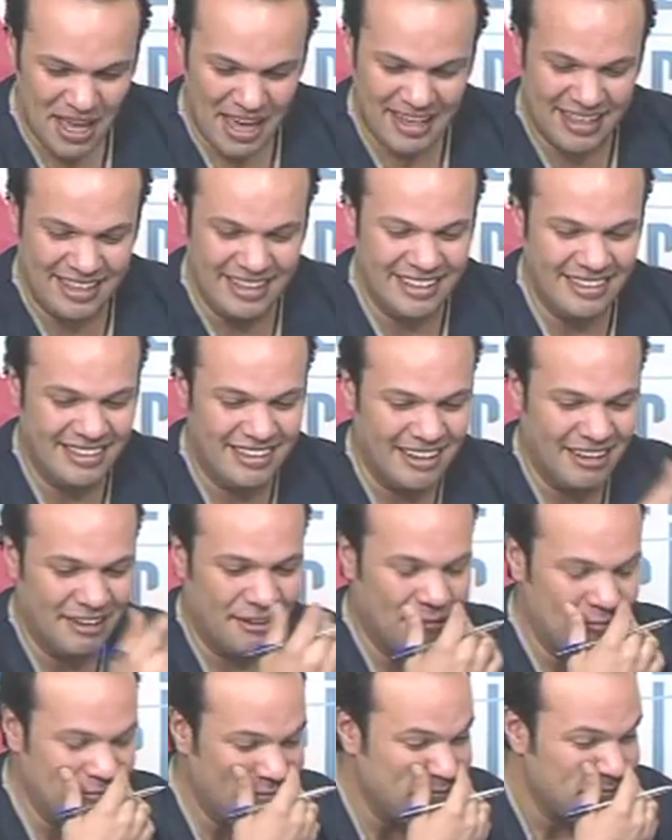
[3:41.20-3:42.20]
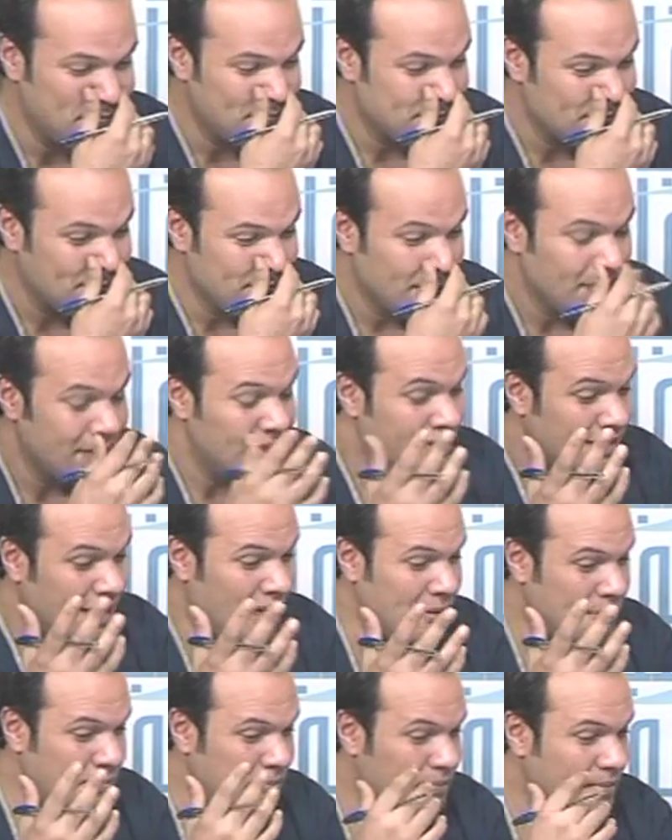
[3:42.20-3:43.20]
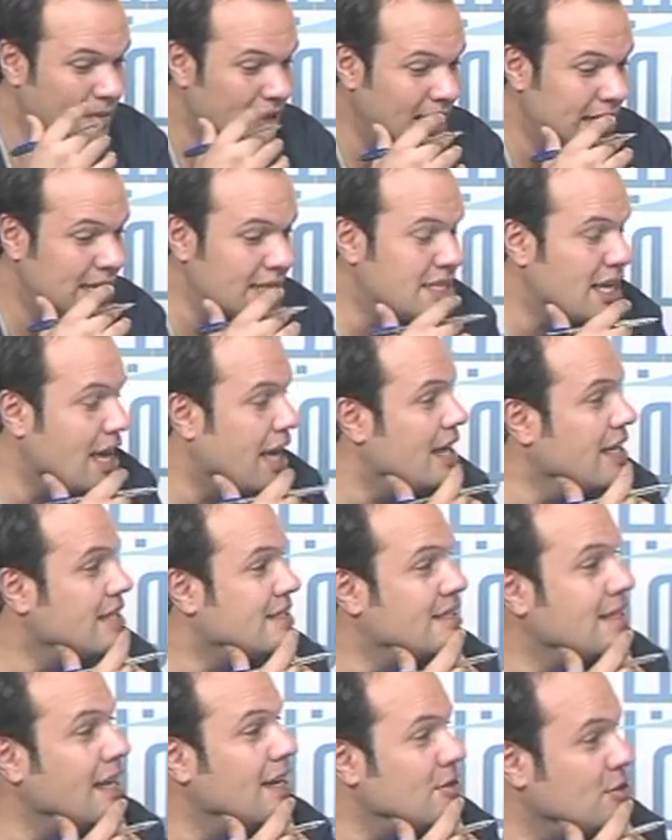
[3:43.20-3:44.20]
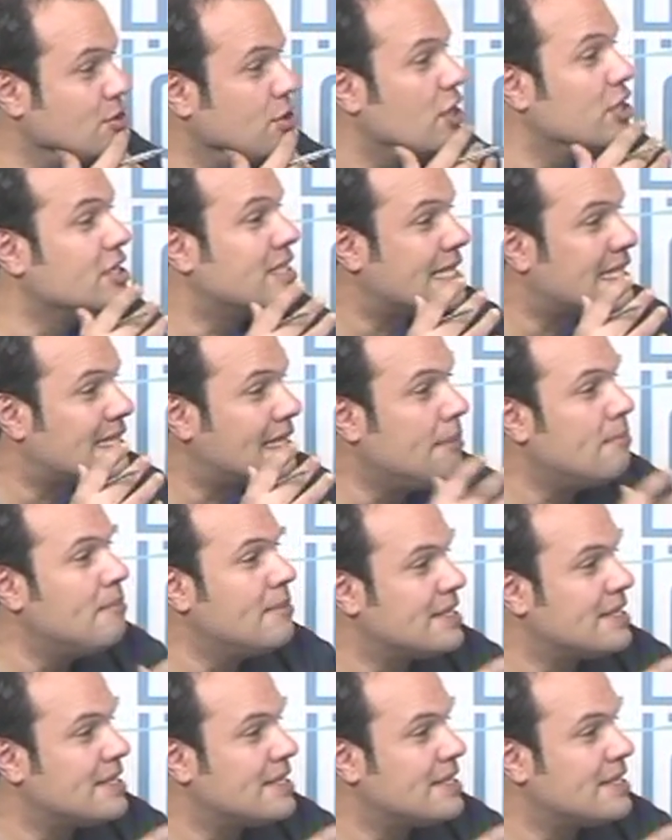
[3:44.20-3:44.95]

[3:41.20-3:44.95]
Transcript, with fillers: اكيد طيب اذا اذا تم